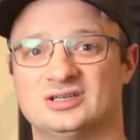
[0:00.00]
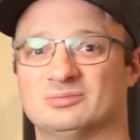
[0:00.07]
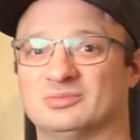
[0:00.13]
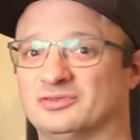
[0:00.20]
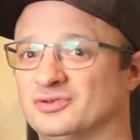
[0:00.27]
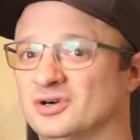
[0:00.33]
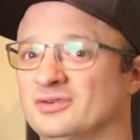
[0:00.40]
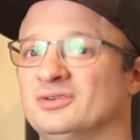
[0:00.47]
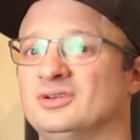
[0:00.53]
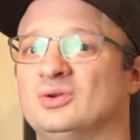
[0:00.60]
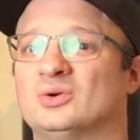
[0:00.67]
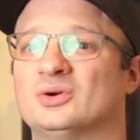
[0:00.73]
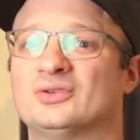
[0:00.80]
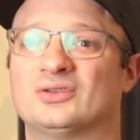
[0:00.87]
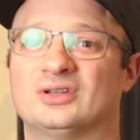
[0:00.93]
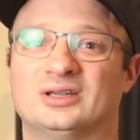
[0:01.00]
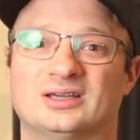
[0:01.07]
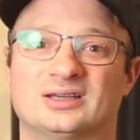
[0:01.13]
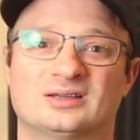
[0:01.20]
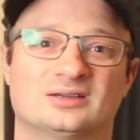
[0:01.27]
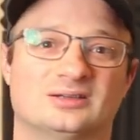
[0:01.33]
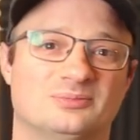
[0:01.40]
Bevor wir
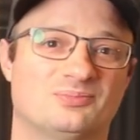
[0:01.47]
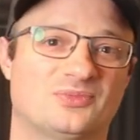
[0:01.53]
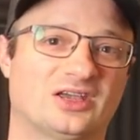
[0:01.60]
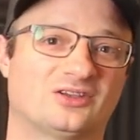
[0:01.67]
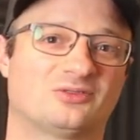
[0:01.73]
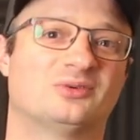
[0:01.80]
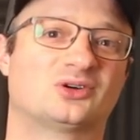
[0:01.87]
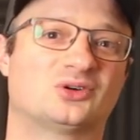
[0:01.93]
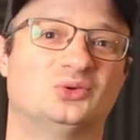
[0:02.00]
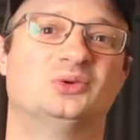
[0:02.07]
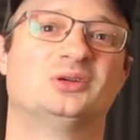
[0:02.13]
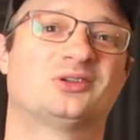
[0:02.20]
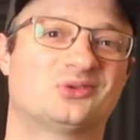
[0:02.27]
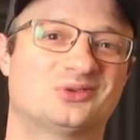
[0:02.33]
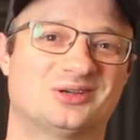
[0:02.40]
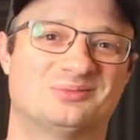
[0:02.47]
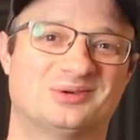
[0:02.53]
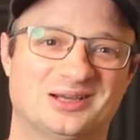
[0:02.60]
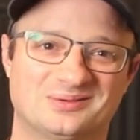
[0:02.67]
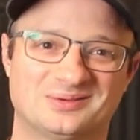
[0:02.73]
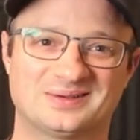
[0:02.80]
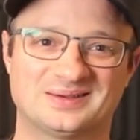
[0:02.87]
loslegen, ähm, erstmal cool, dass du
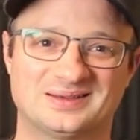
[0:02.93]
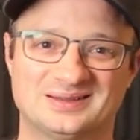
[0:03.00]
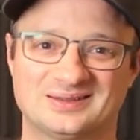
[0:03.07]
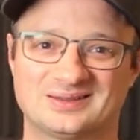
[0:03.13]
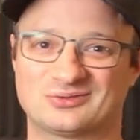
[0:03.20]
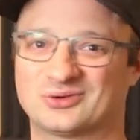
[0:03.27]
dabei bist, Jens.